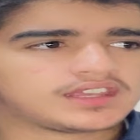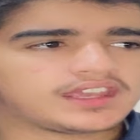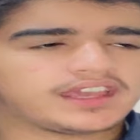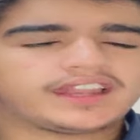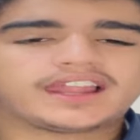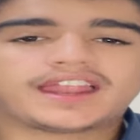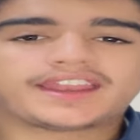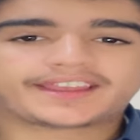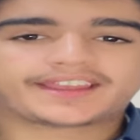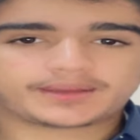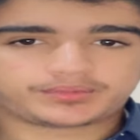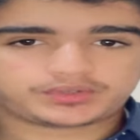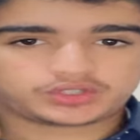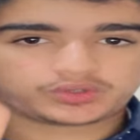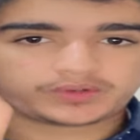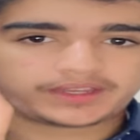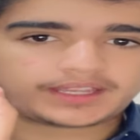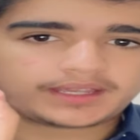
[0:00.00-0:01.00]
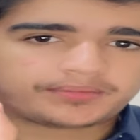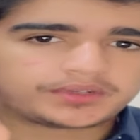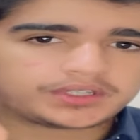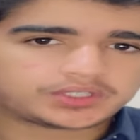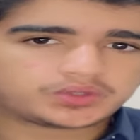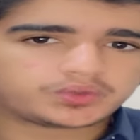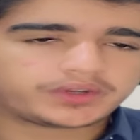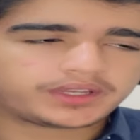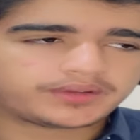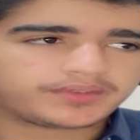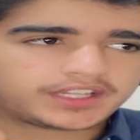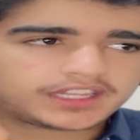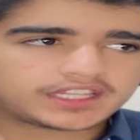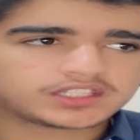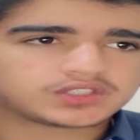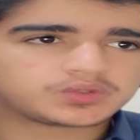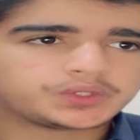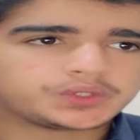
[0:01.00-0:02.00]
يعني انا قبل شوي قبل شويه من
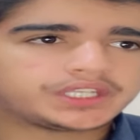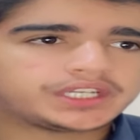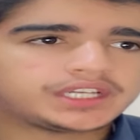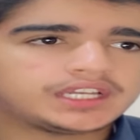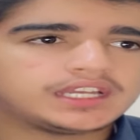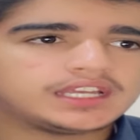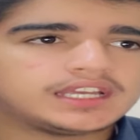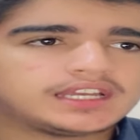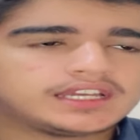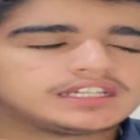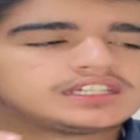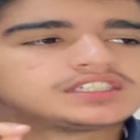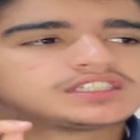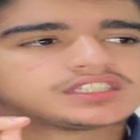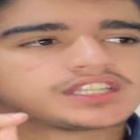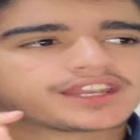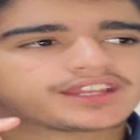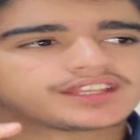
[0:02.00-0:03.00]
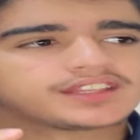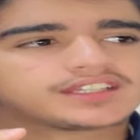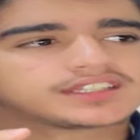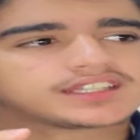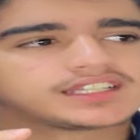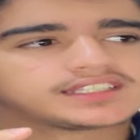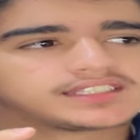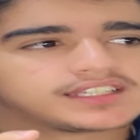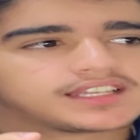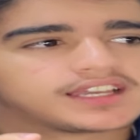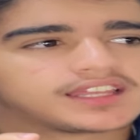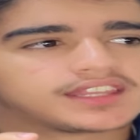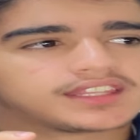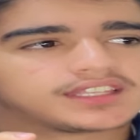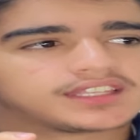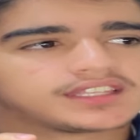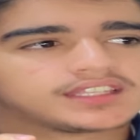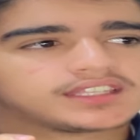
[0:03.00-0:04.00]
التصوير اشتريت قطعه زي
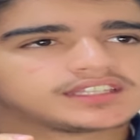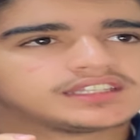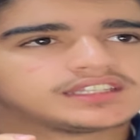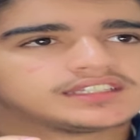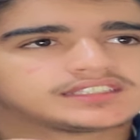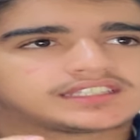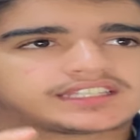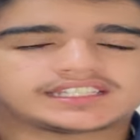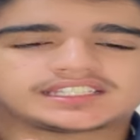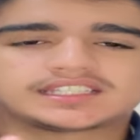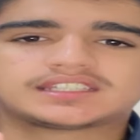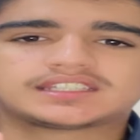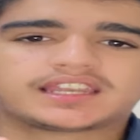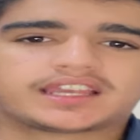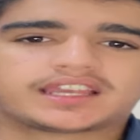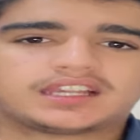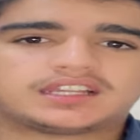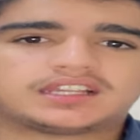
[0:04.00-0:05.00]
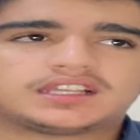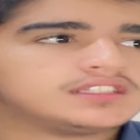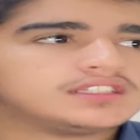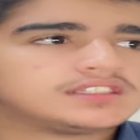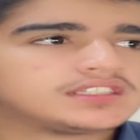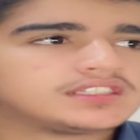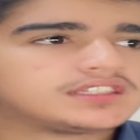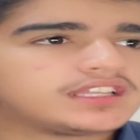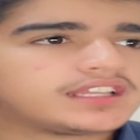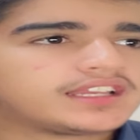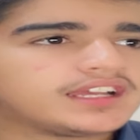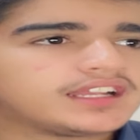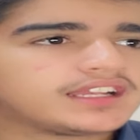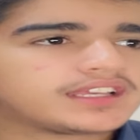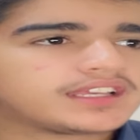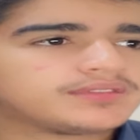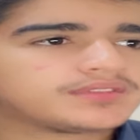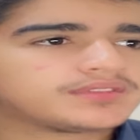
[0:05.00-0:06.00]
هذه سعرها 6 ريال 6
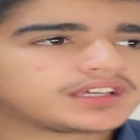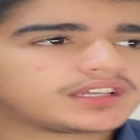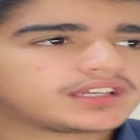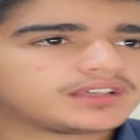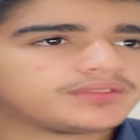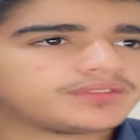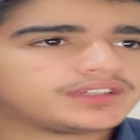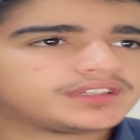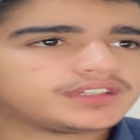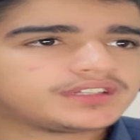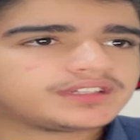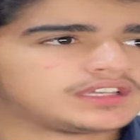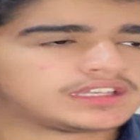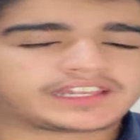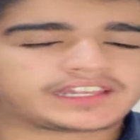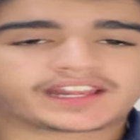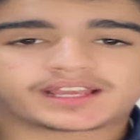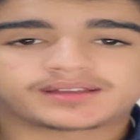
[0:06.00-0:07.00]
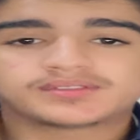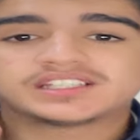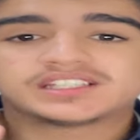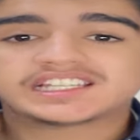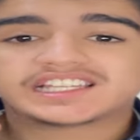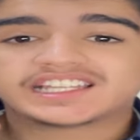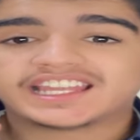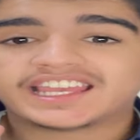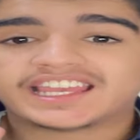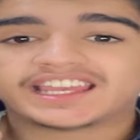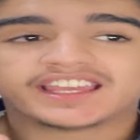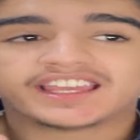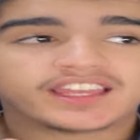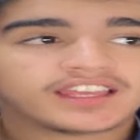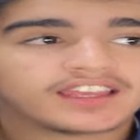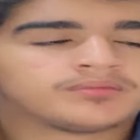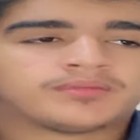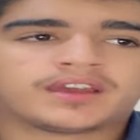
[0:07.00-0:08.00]
ريال كم تقريبا يعني 50 جنيه
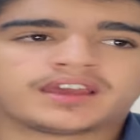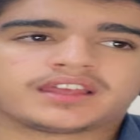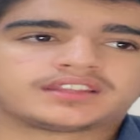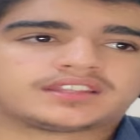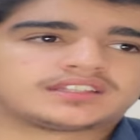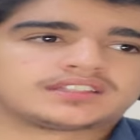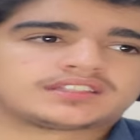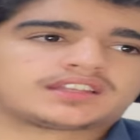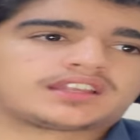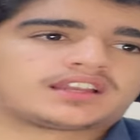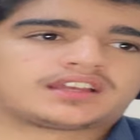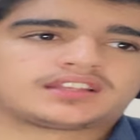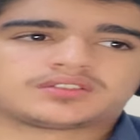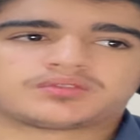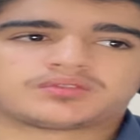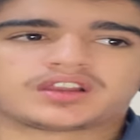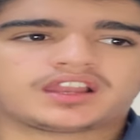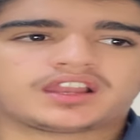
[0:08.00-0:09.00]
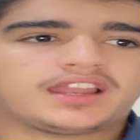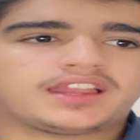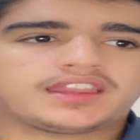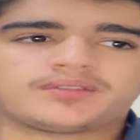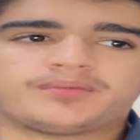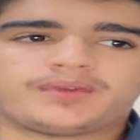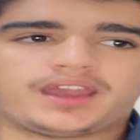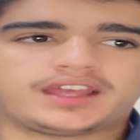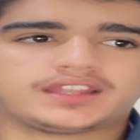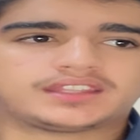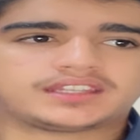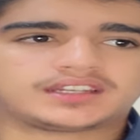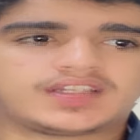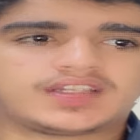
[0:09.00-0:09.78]
ما ادري صراحه والله العظيم ما ادري